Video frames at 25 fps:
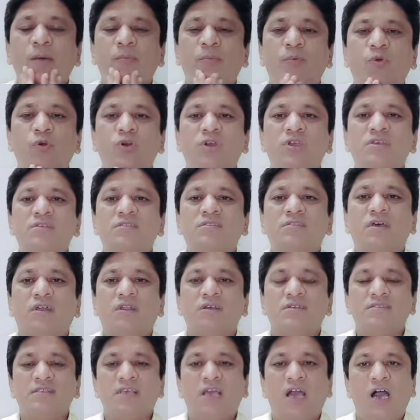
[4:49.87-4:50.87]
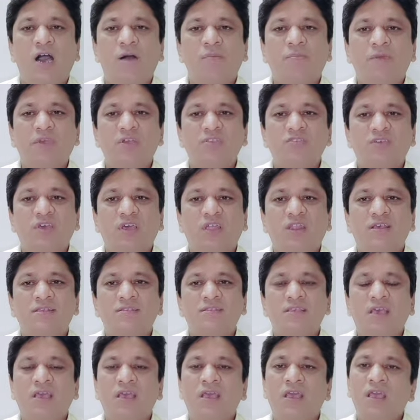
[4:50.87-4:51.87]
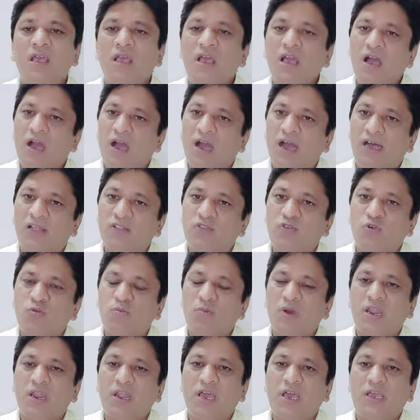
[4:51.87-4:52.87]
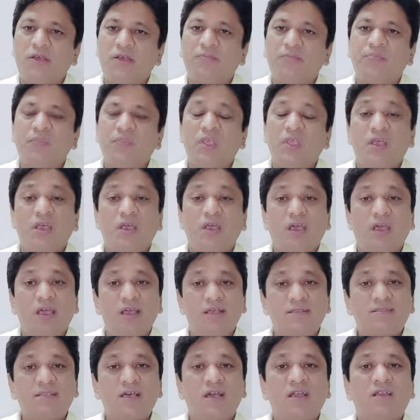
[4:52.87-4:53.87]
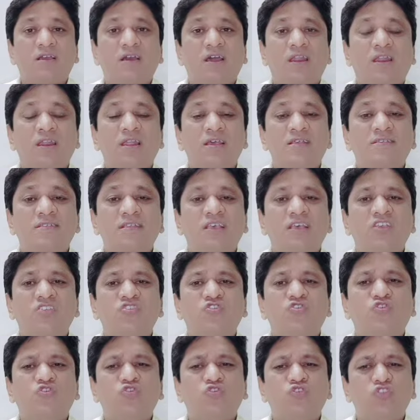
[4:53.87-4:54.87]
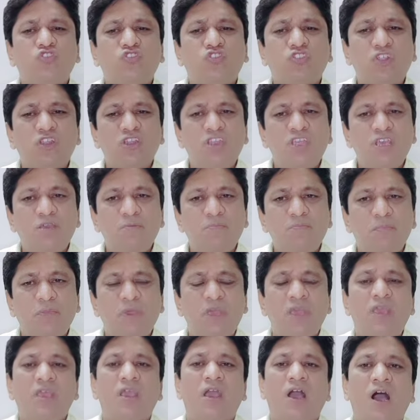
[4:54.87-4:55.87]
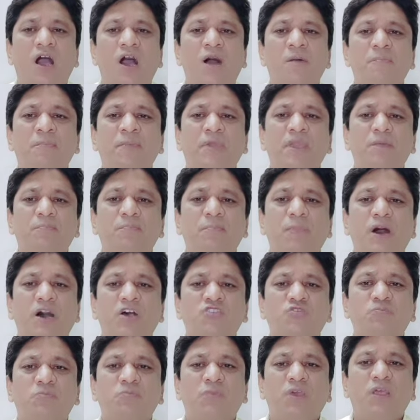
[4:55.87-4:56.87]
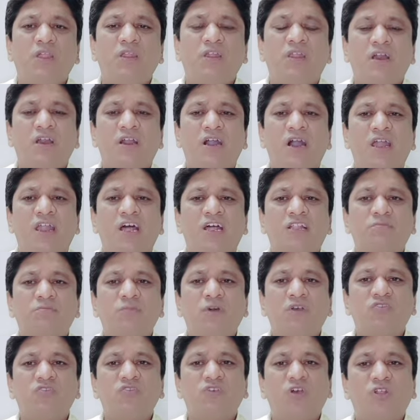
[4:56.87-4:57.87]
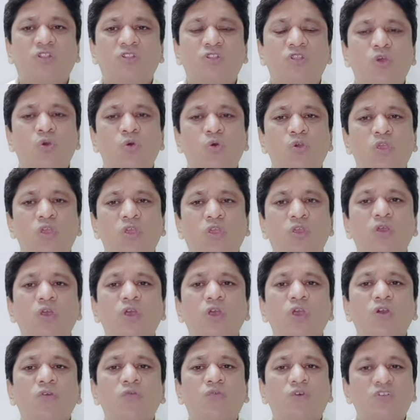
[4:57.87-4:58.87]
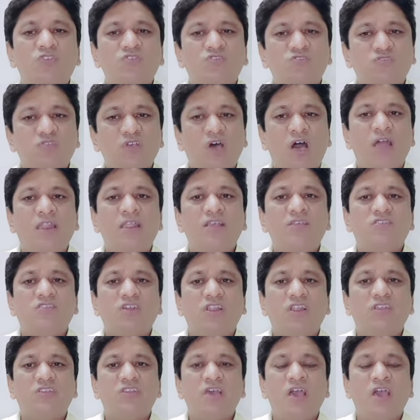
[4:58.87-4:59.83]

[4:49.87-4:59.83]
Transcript: आपको इस तरह से आपके चेहरे से हाथ घुमाना है ऐसा करने से जितनी भी आपके पास में नकारात्मक शक्ति होगी वो सारी चली